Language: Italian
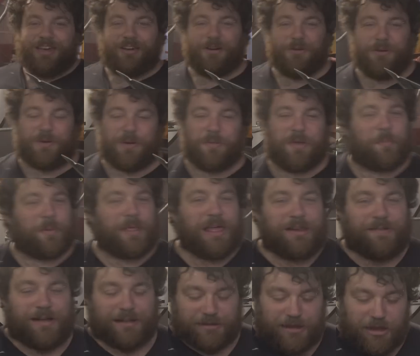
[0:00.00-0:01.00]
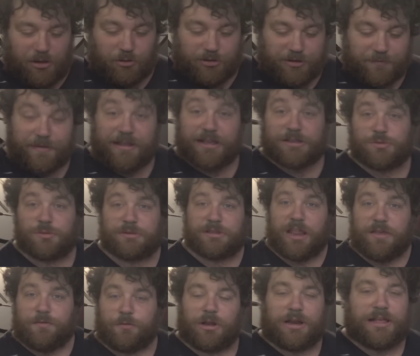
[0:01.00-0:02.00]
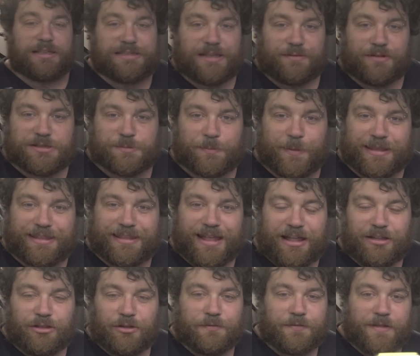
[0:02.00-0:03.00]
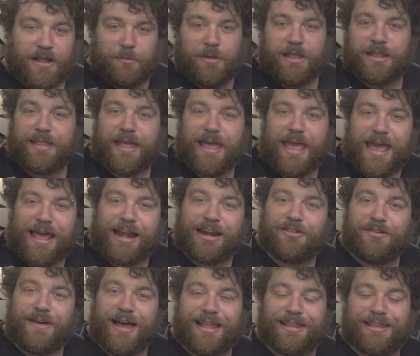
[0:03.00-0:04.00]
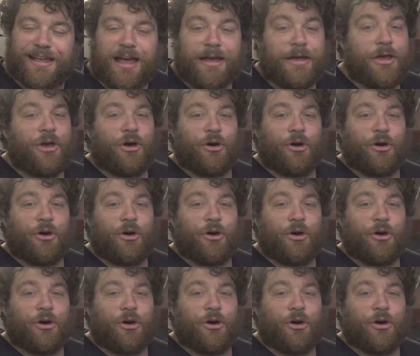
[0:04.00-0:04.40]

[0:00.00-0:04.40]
Comunque mi è appena arrivata la notifica sul telefono, la stavo aspettando, finalmente è arrivata.